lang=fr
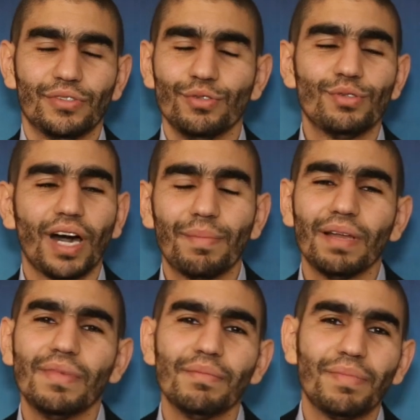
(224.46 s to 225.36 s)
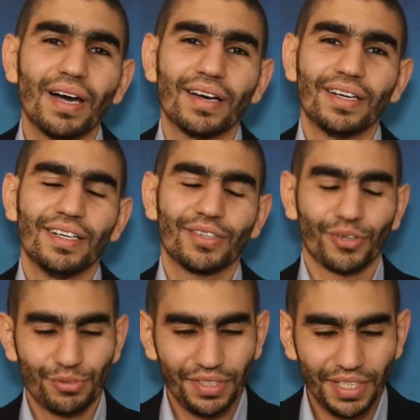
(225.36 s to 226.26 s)
Tu ne te rappelles même pas
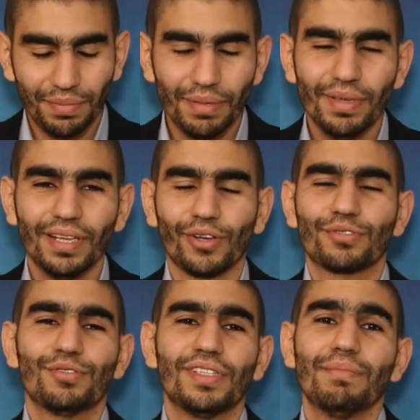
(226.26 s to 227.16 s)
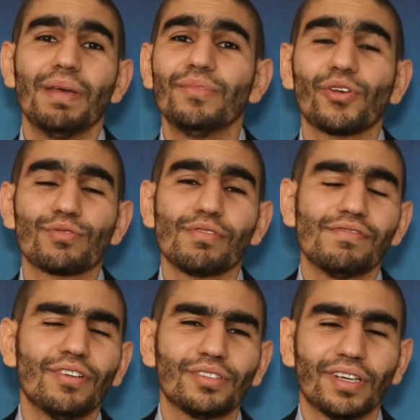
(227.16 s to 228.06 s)
quand tu étais bébé, lorsque tu étais même dans son
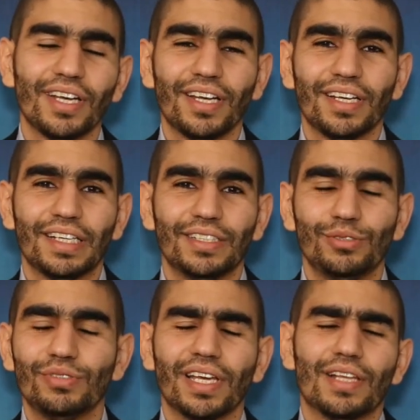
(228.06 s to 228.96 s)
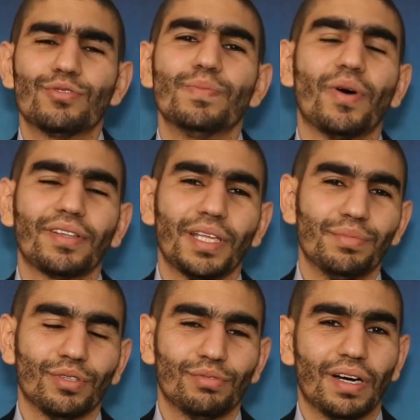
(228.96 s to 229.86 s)
ventre, tout ce qu'elle a supporté
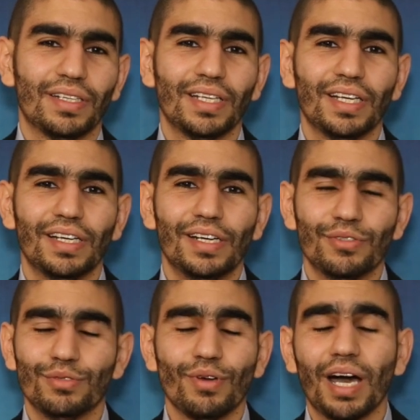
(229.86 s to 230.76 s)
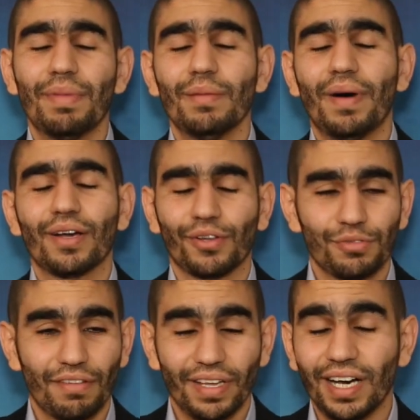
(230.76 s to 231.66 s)
pour toi. Tu ne te rappelles pas quand
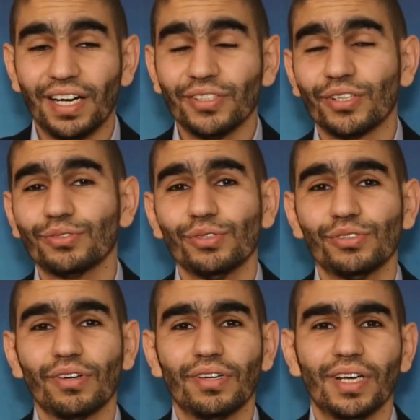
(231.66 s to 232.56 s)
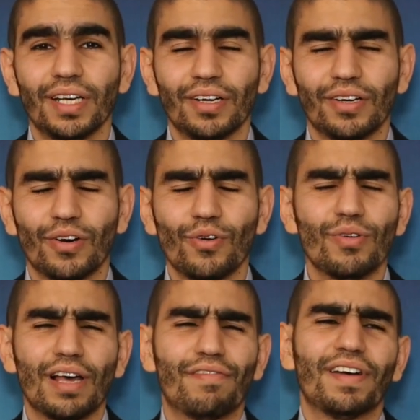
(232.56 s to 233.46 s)
tu avais un an, deux ans,
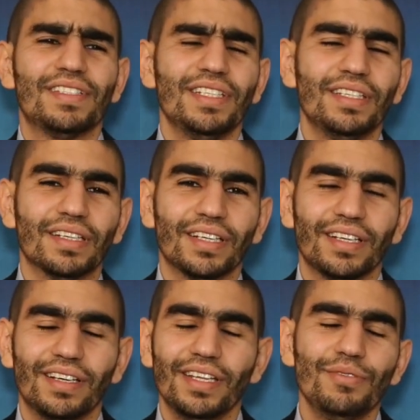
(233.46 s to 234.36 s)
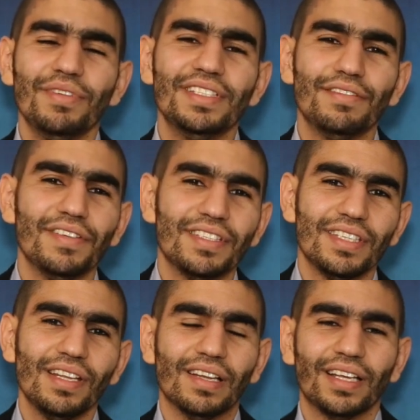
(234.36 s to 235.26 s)
oh la fatigue, les nuits
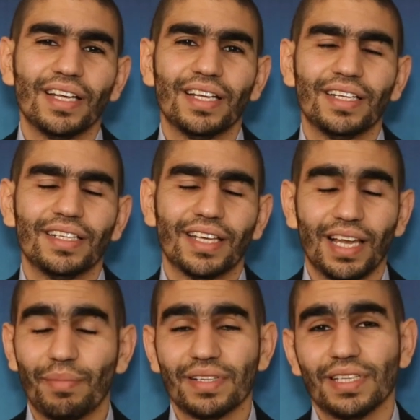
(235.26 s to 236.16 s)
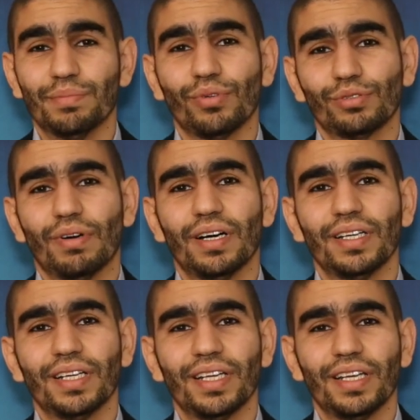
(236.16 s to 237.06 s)
difficiles qu'elle a passées pour toi.
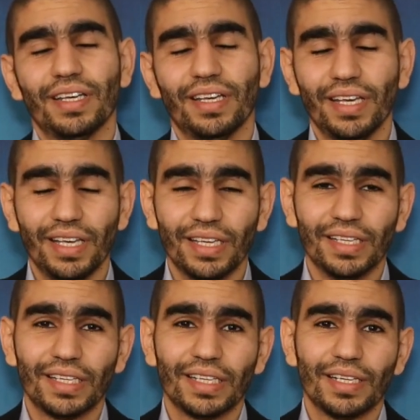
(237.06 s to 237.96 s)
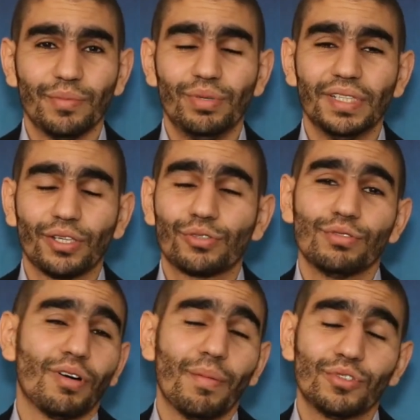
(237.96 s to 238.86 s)
Et peut-être que
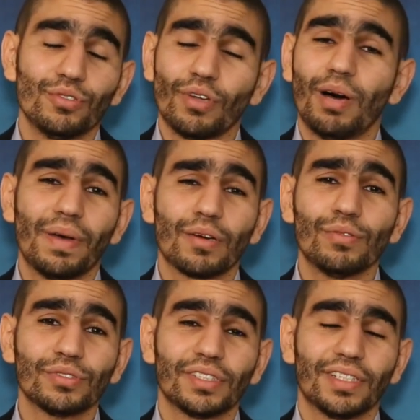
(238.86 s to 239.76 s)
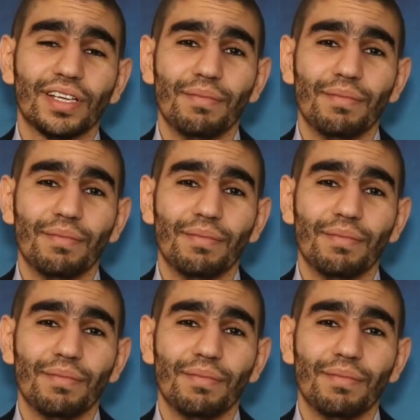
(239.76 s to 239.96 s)
tu ne t'en rends pas compte,